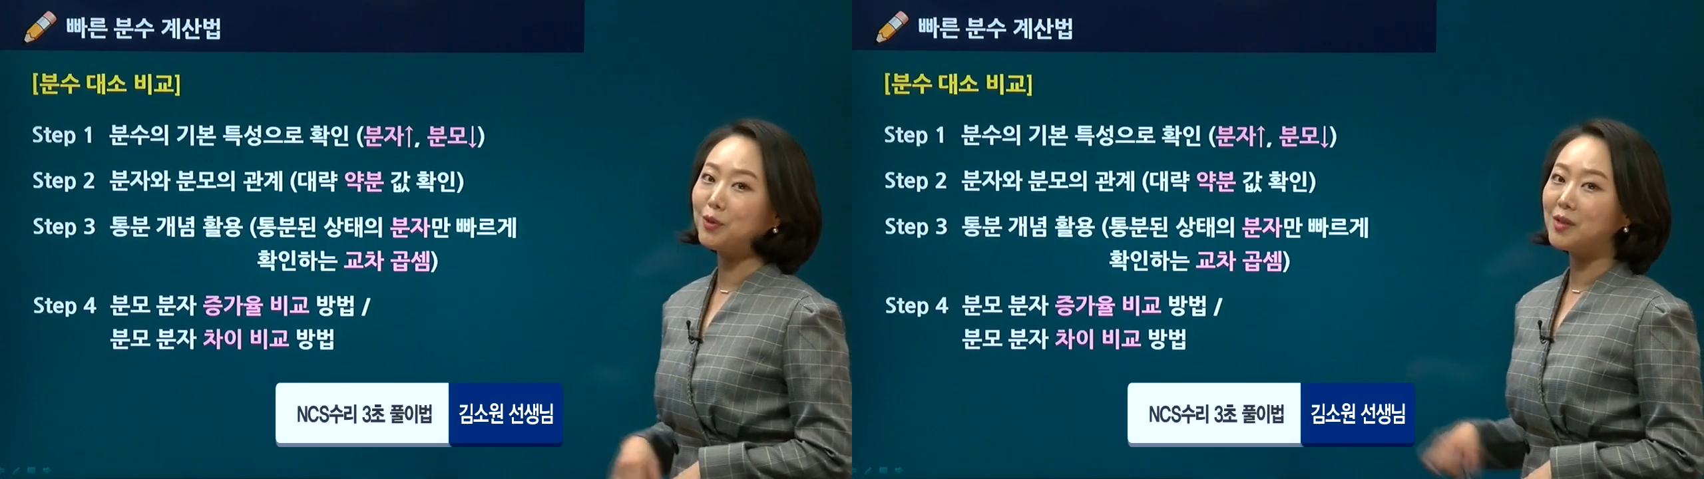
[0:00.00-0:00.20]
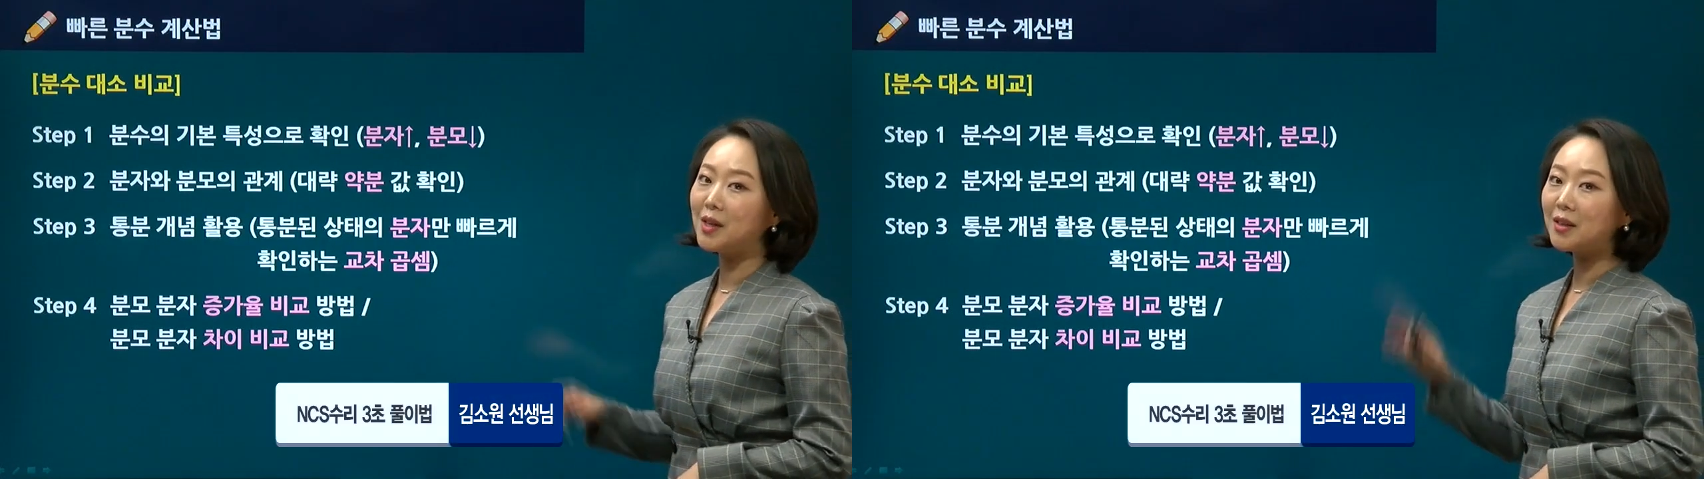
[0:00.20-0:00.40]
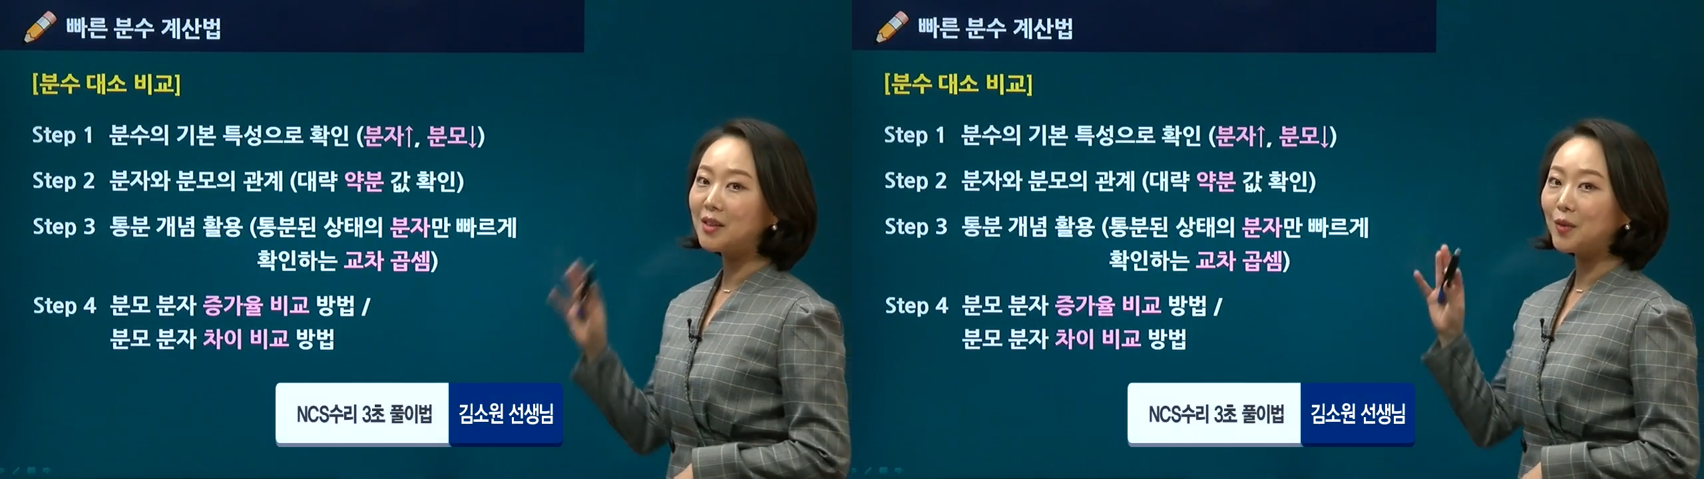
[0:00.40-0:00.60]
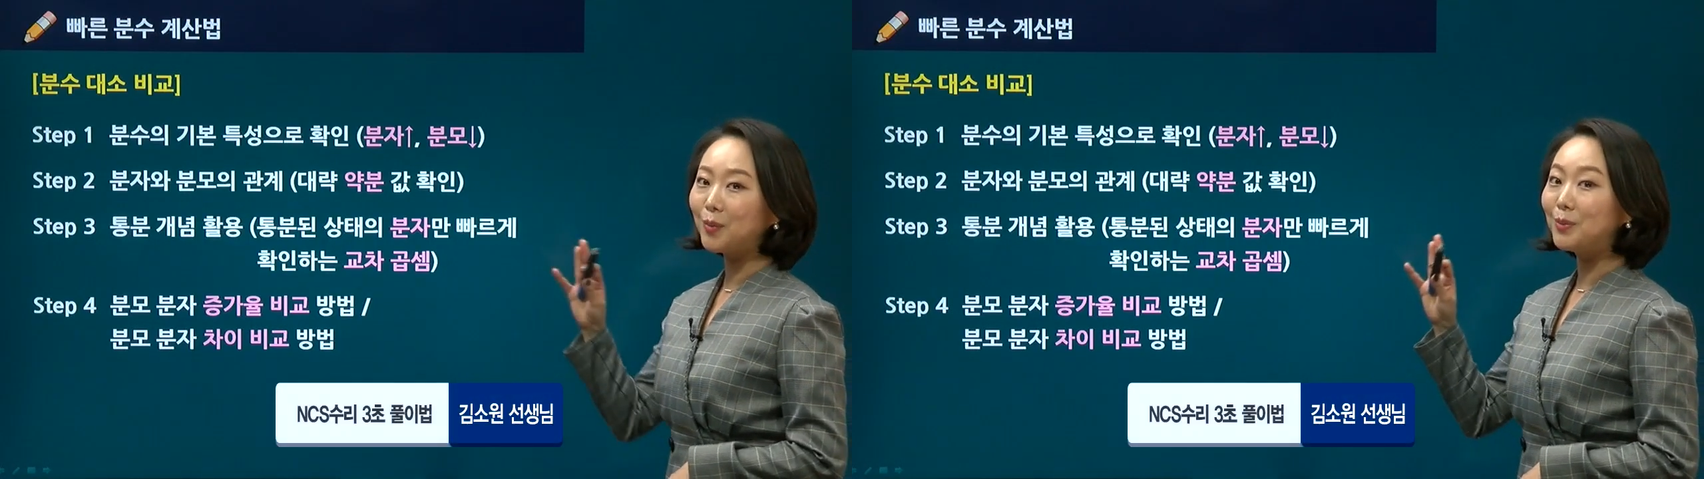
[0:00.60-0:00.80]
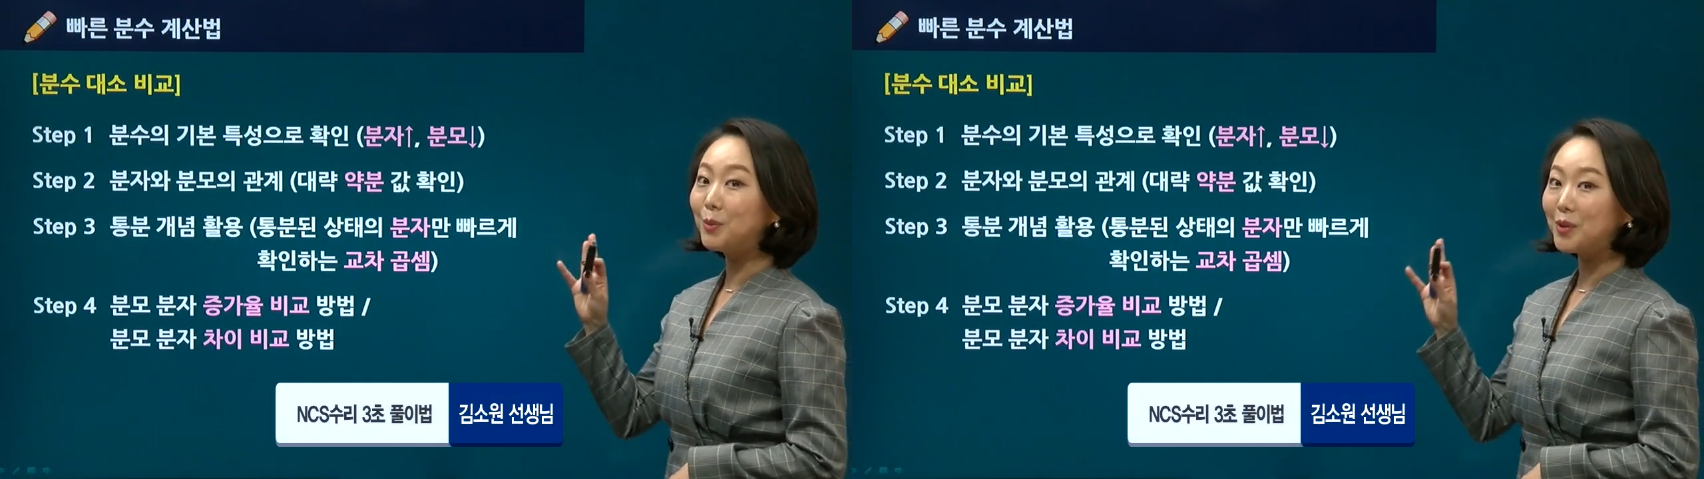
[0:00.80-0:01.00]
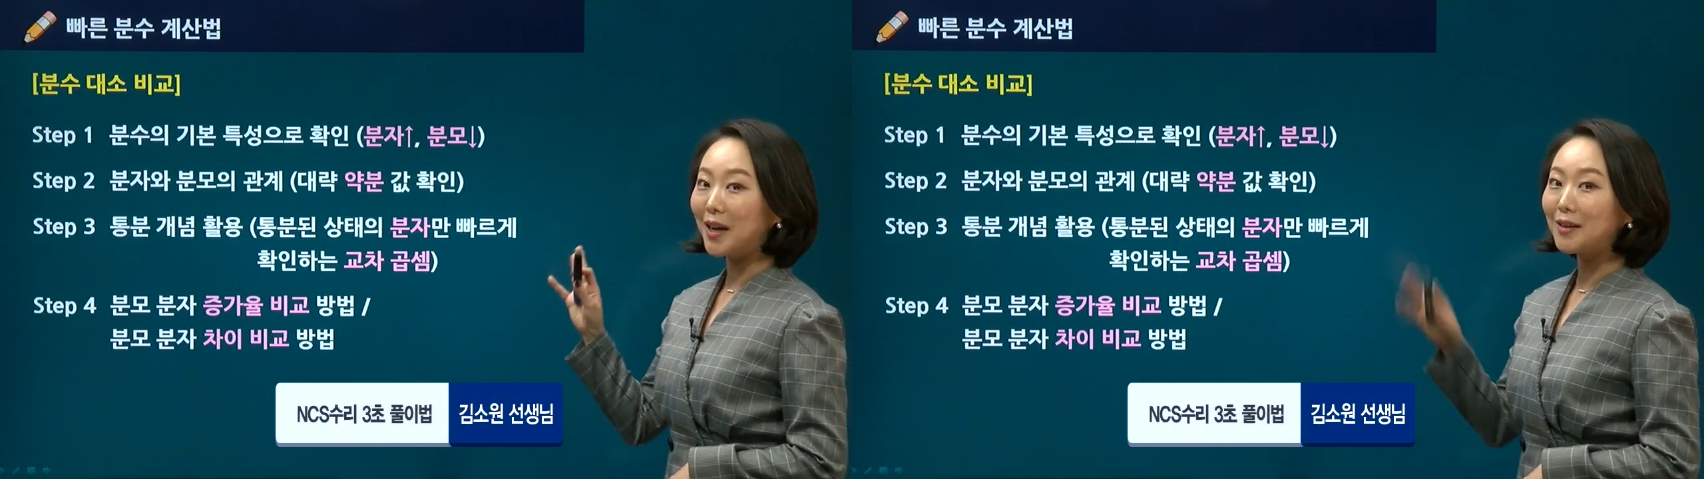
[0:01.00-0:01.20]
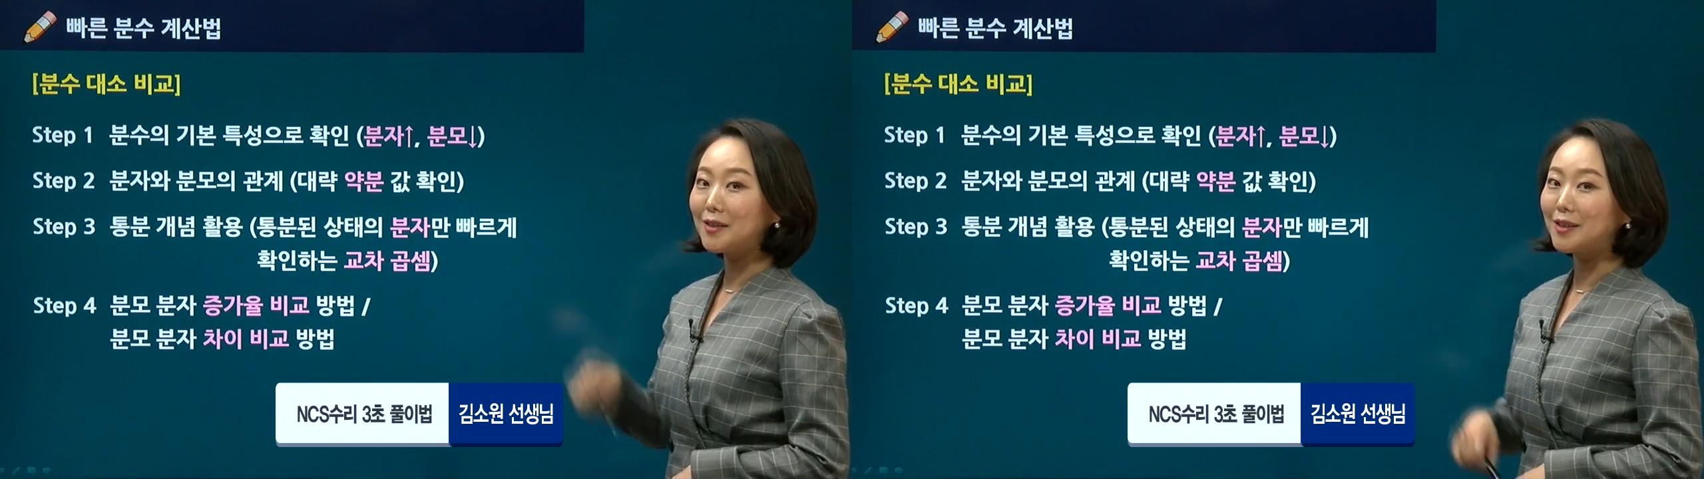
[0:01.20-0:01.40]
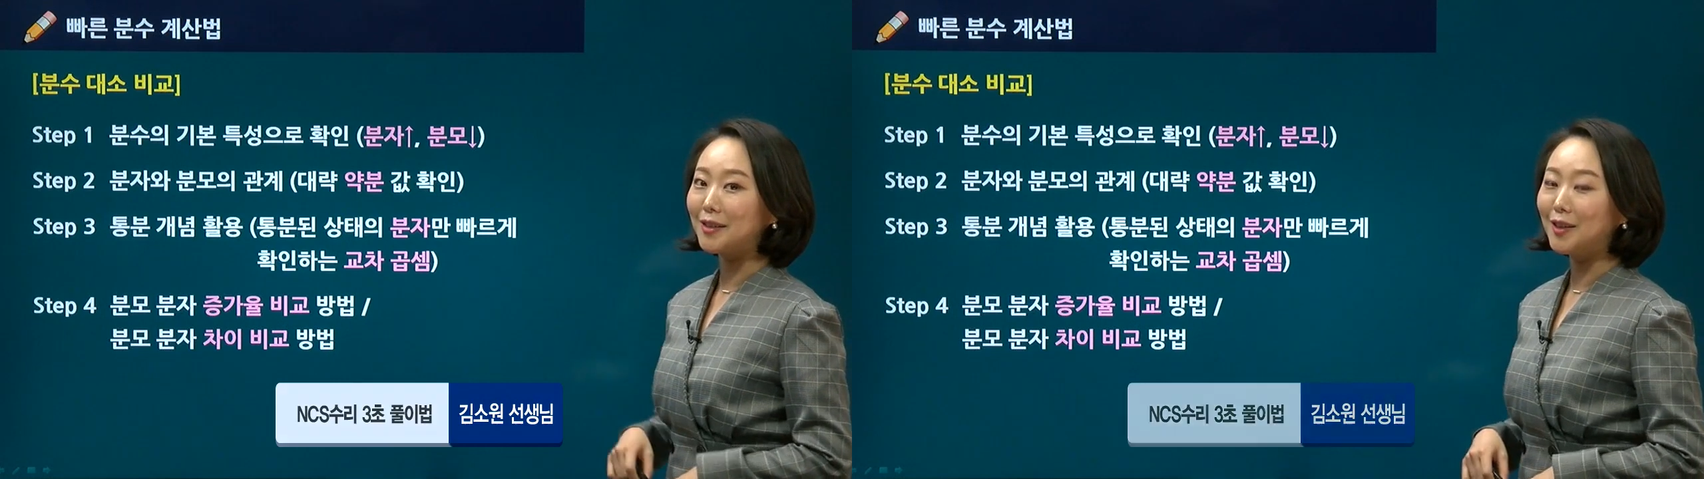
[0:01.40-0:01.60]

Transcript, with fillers: 분자 크고 분모 작은지